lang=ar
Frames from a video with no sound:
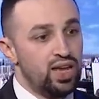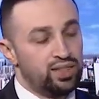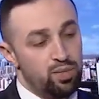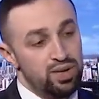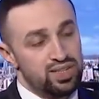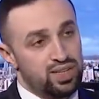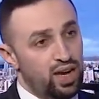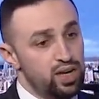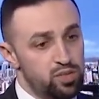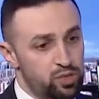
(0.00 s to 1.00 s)
تم
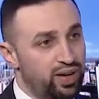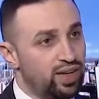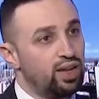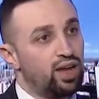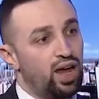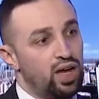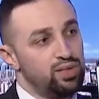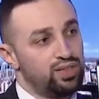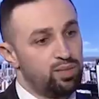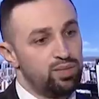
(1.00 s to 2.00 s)
الاستعانه مش بكل
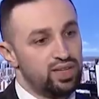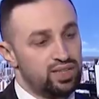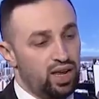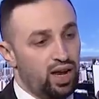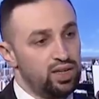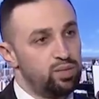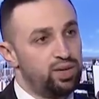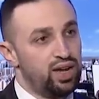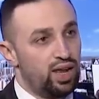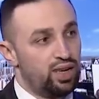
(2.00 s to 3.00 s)
القائمه تم الاستعانه
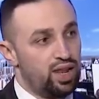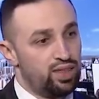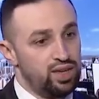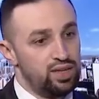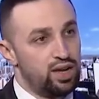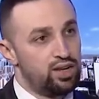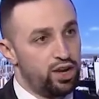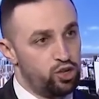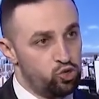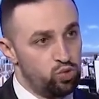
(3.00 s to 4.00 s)
بالذين
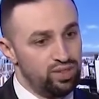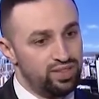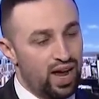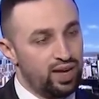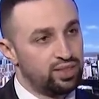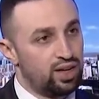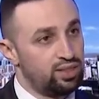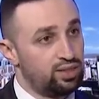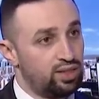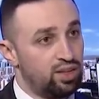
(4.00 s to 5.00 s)
يندرجون تحت
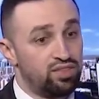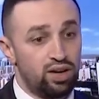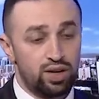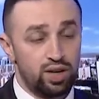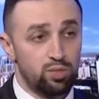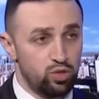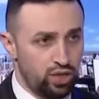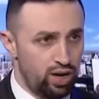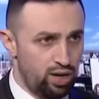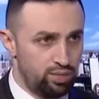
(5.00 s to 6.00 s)
خط الفقر
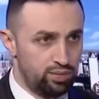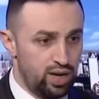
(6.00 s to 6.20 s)
المدقع